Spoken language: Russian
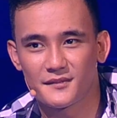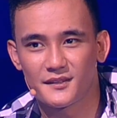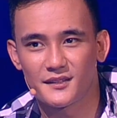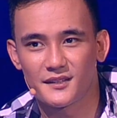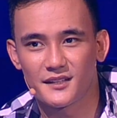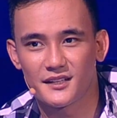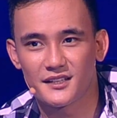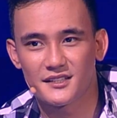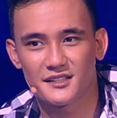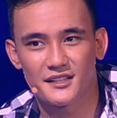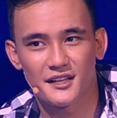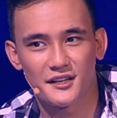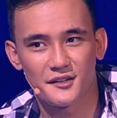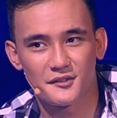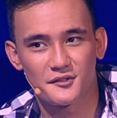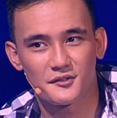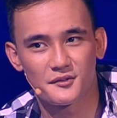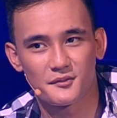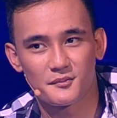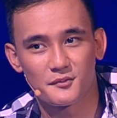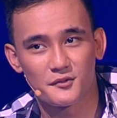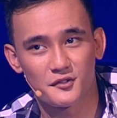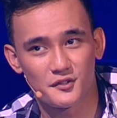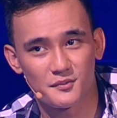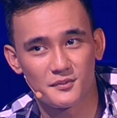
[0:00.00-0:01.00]
Я знаю,
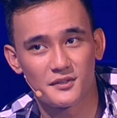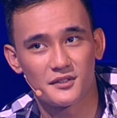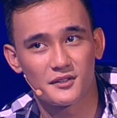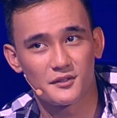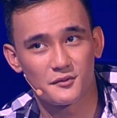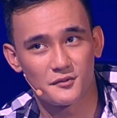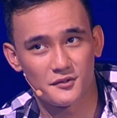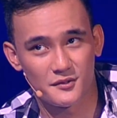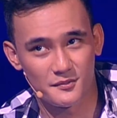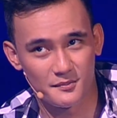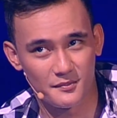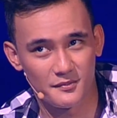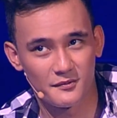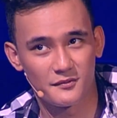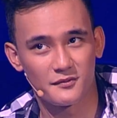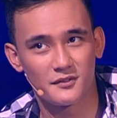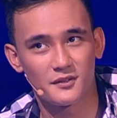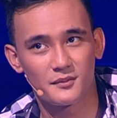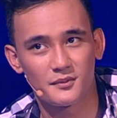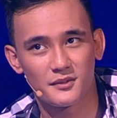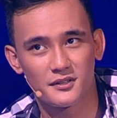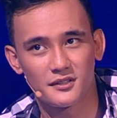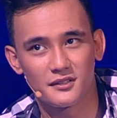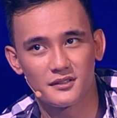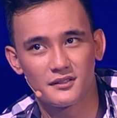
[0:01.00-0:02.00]
что, может быть, ты уже
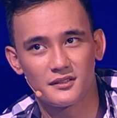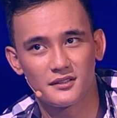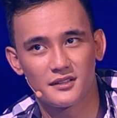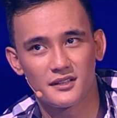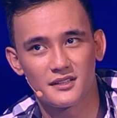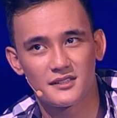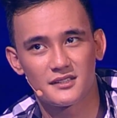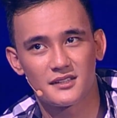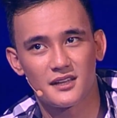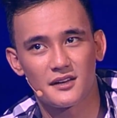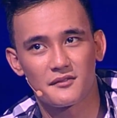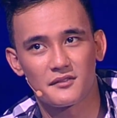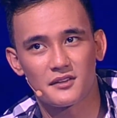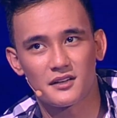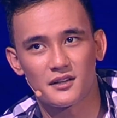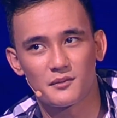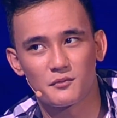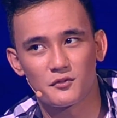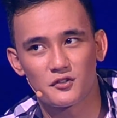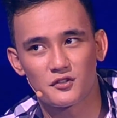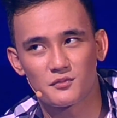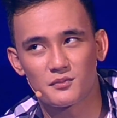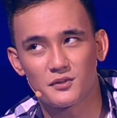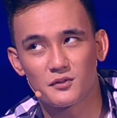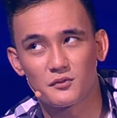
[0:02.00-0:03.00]
выбрал наставника,
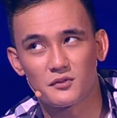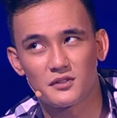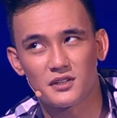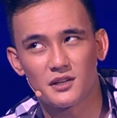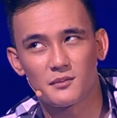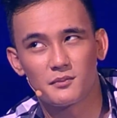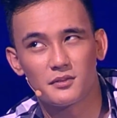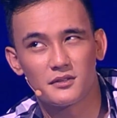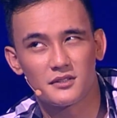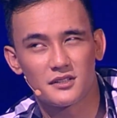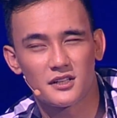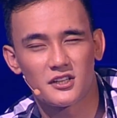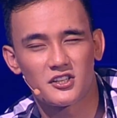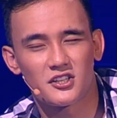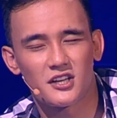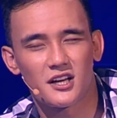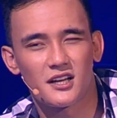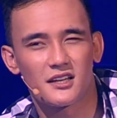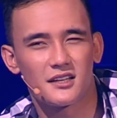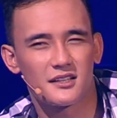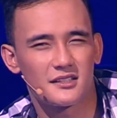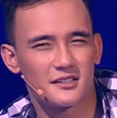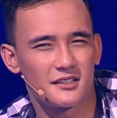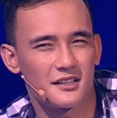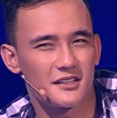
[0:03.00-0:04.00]
может быть, у тебя была
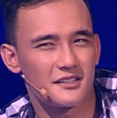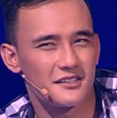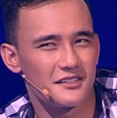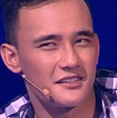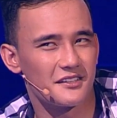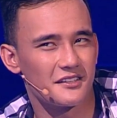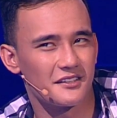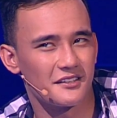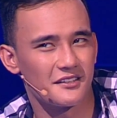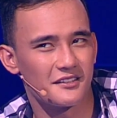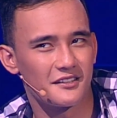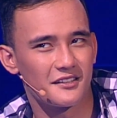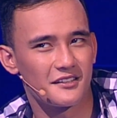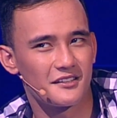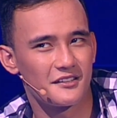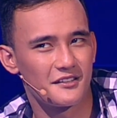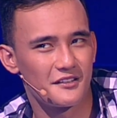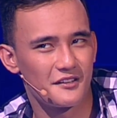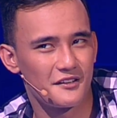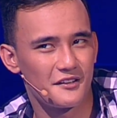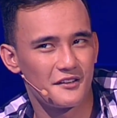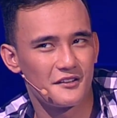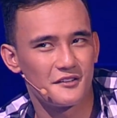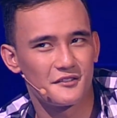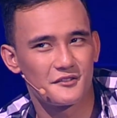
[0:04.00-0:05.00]
изначальная стратегия, да?
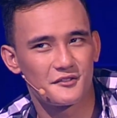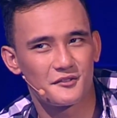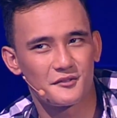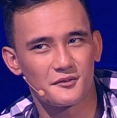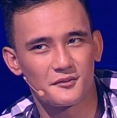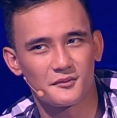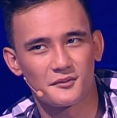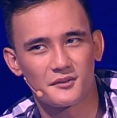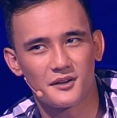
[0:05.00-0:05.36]
Что